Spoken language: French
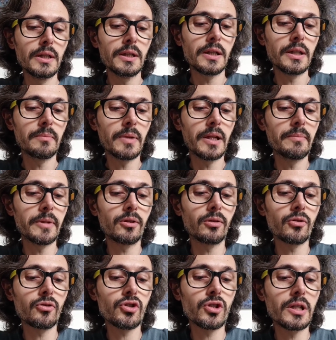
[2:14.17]
les,
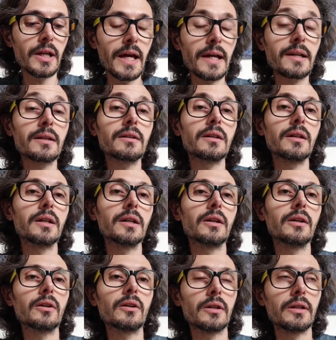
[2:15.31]
mythologies grecques
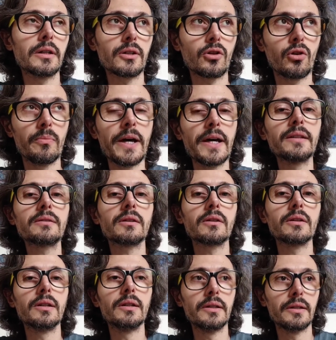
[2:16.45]
et, romaines.
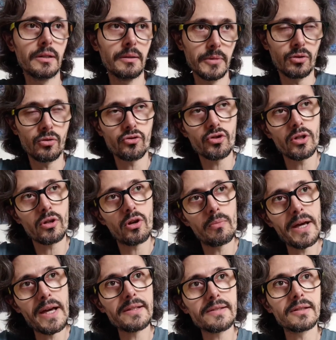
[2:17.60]
la mythologie
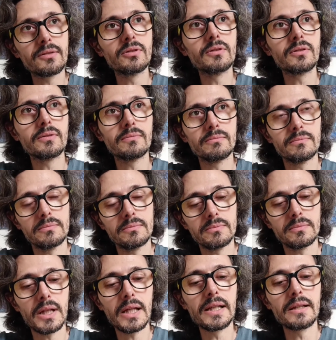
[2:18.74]
romaine,
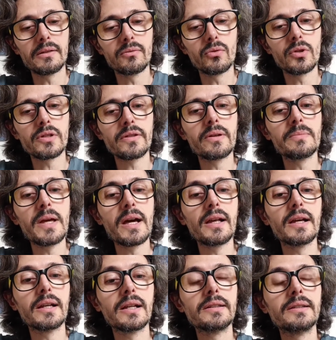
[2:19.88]
vous le savez
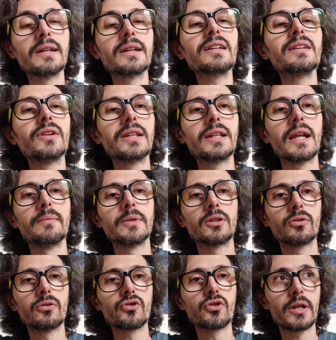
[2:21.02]
bien, elle est dérivée de la
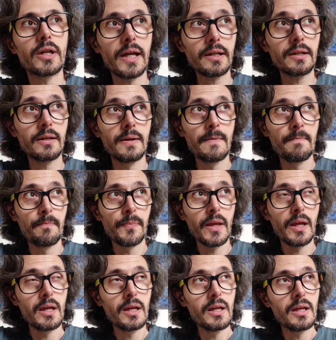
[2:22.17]
mythologie grecque.
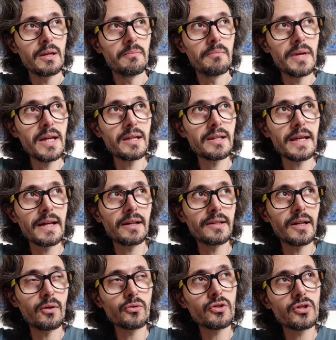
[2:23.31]
Mais il y a,
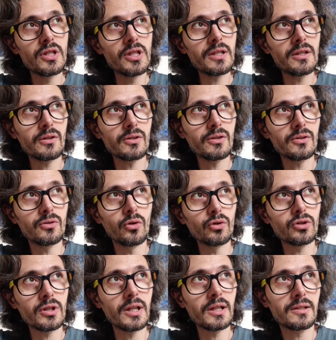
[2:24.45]
il y a aussi
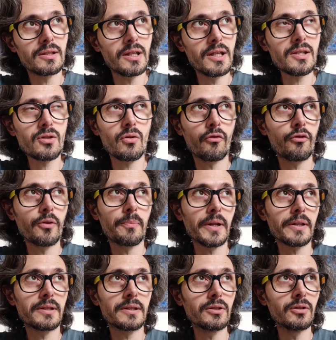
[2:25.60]
d'autres artistes qui ont fait
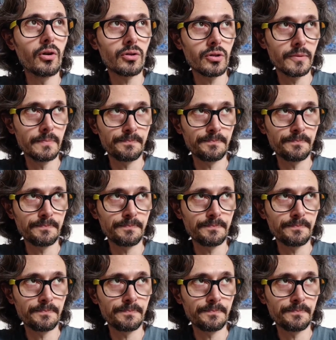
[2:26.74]
partie donc